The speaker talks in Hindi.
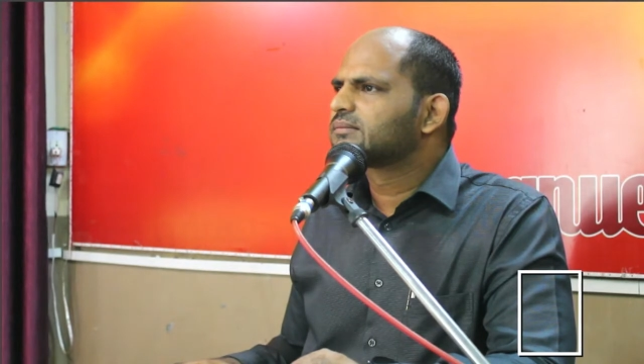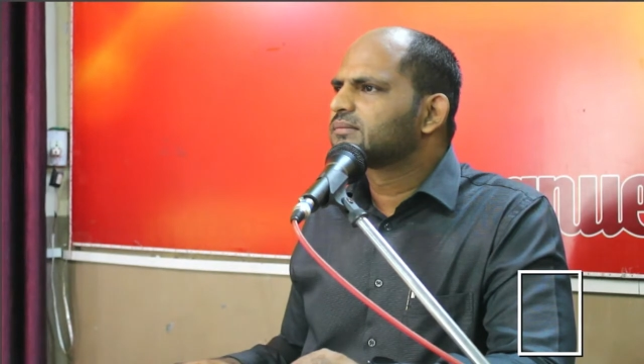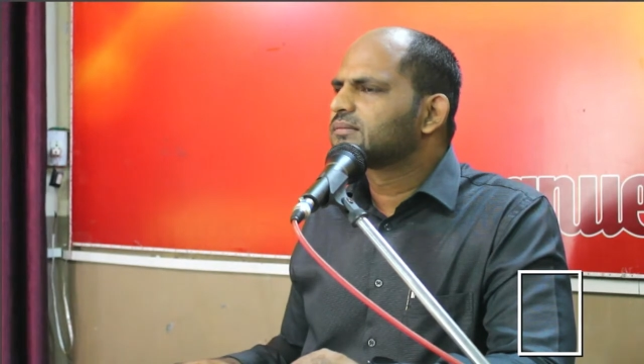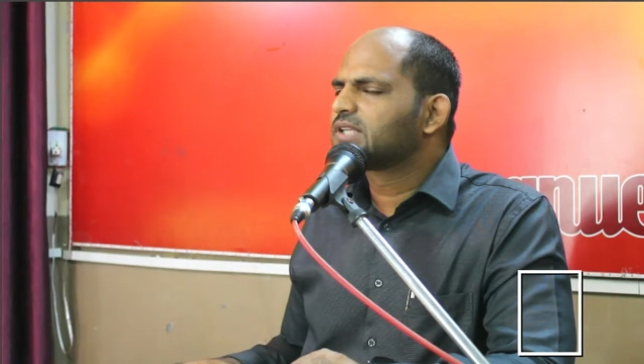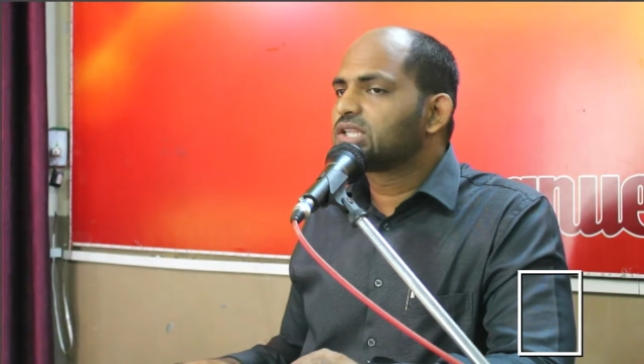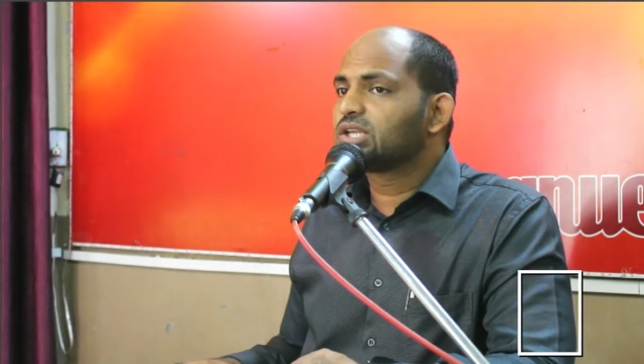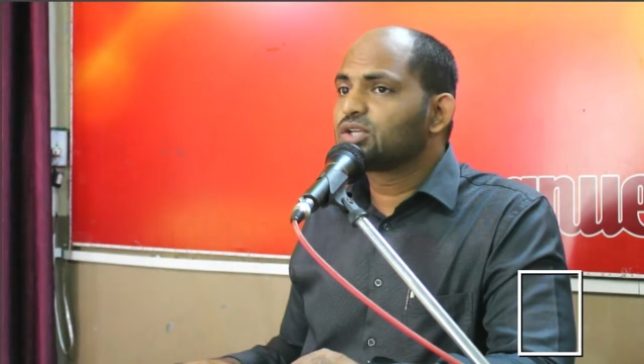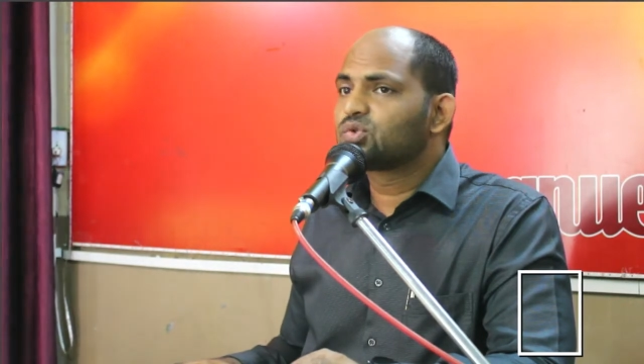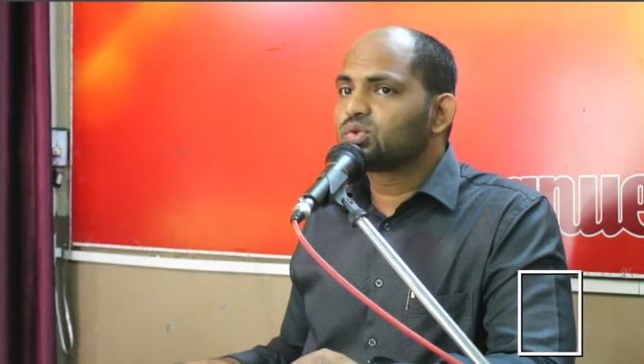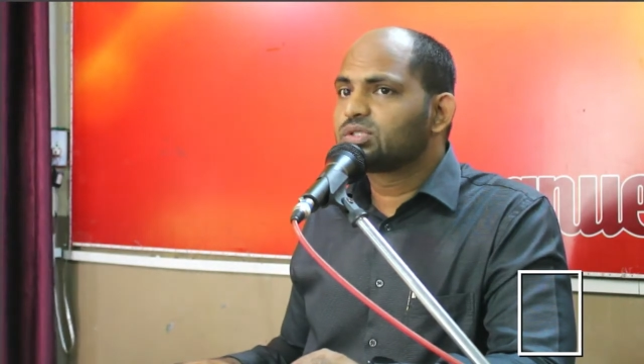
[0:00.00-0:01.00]
कितना
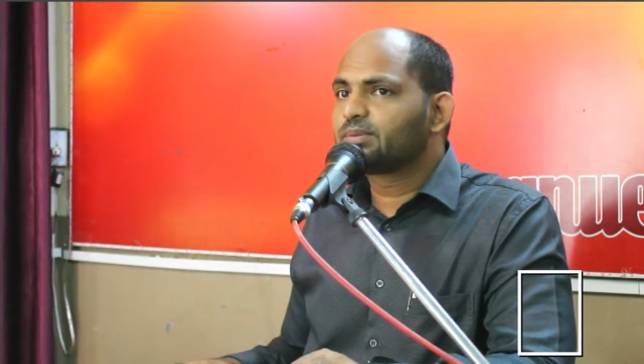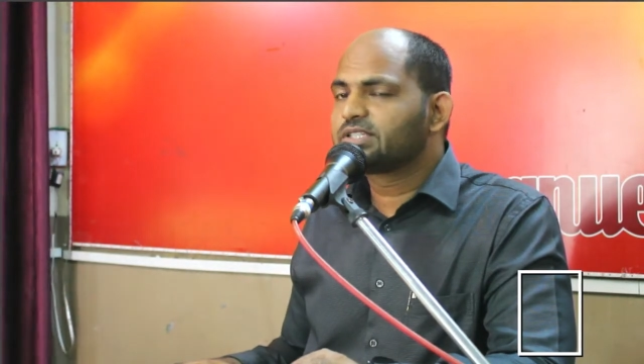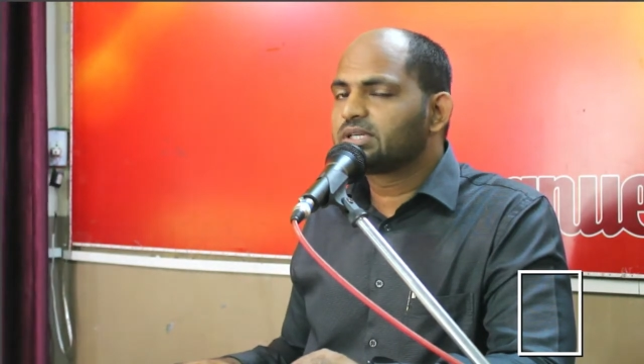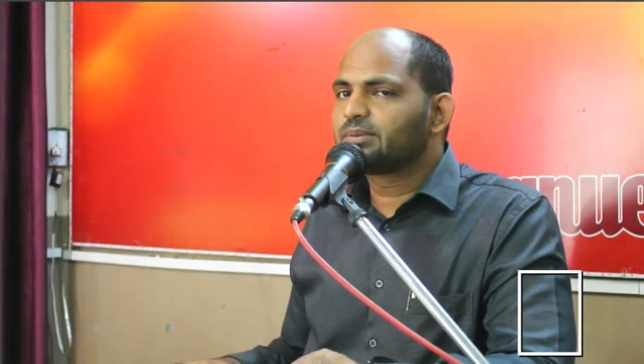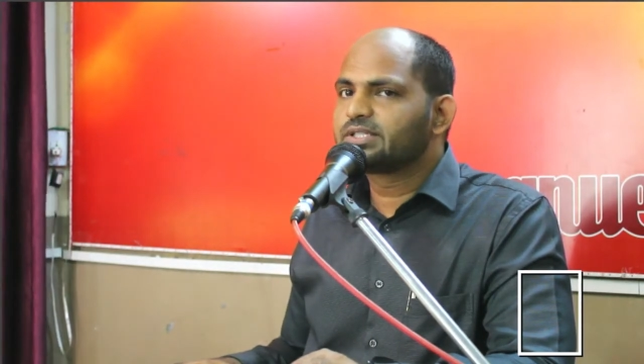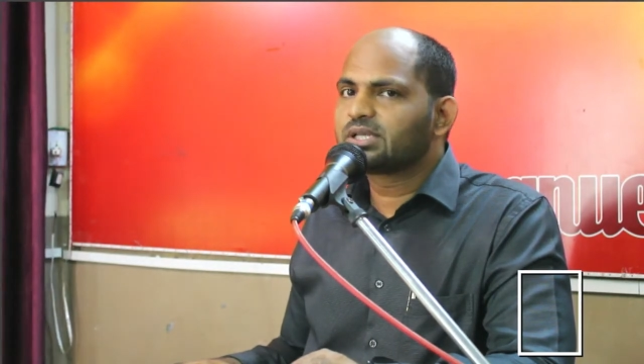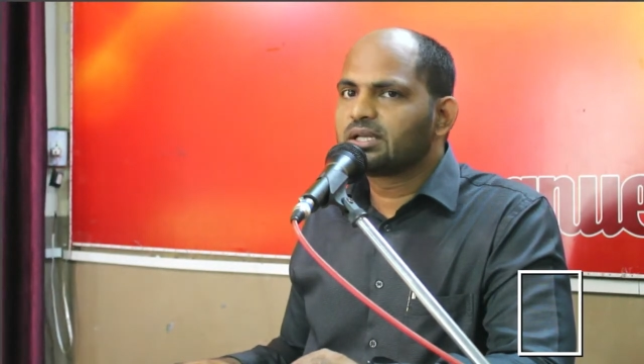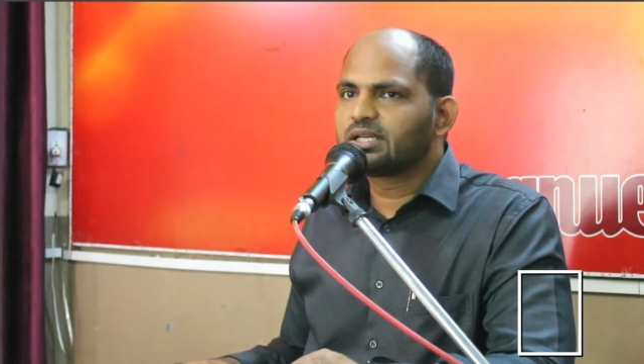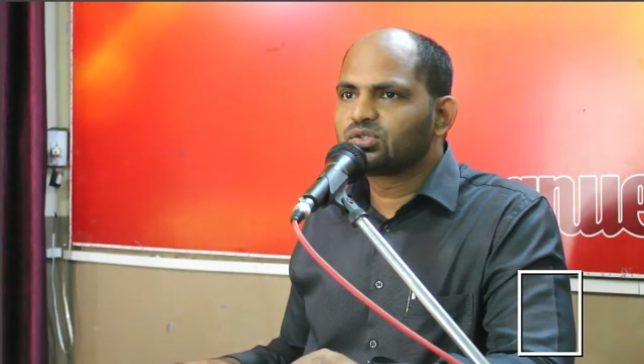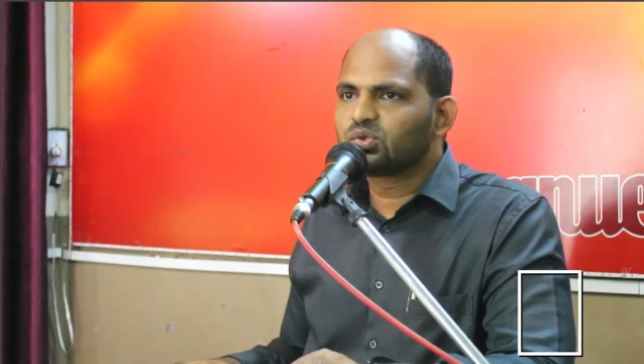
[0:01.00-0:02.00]
सोच समझ के हमें चलना
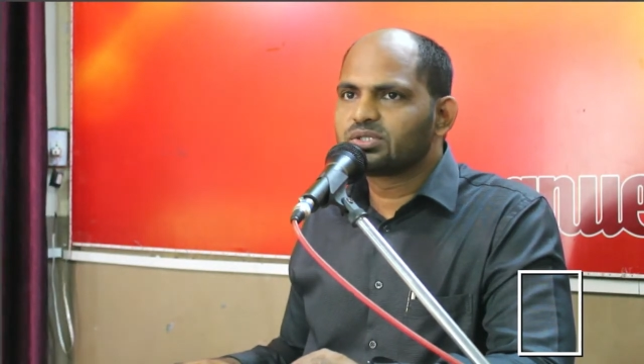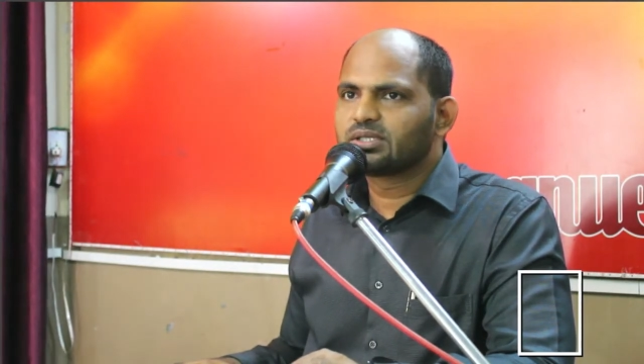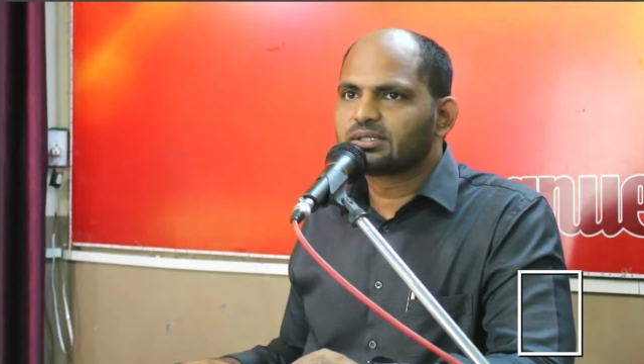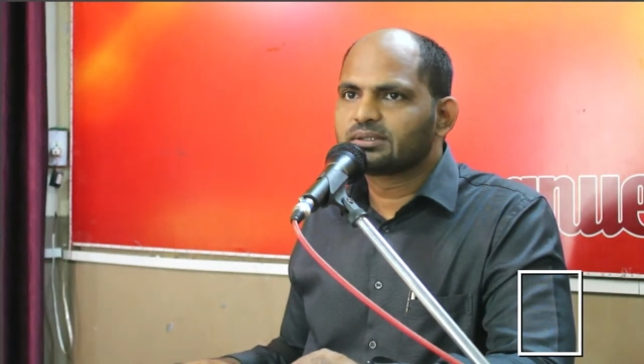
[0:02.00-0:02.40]
है सोचिए